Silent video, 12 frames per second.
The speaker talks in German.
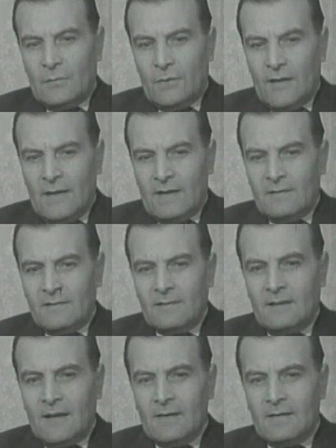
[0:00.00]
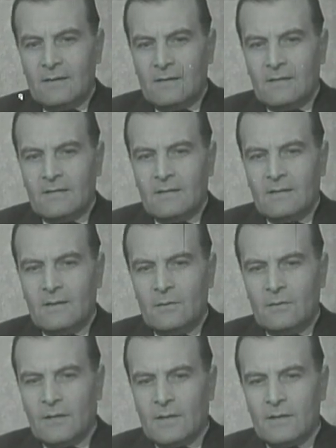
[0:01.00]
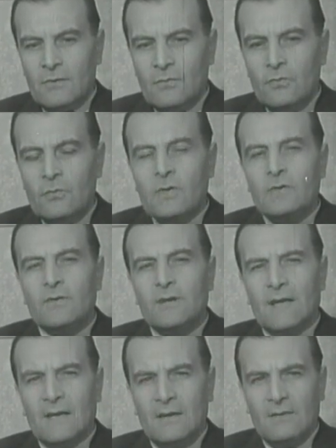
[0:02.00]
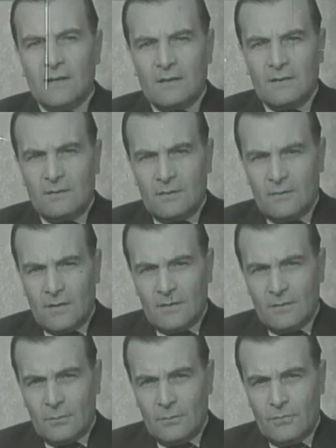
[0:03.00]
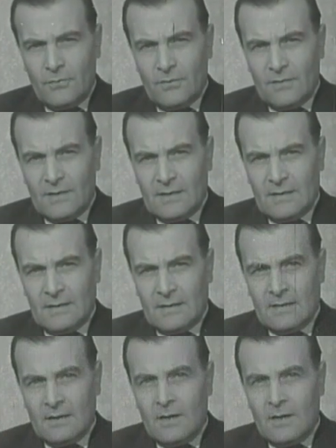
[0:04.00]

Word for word: Zuerst halte ich die Unterrichtung über unsere gegenwärtige Situation für wichtig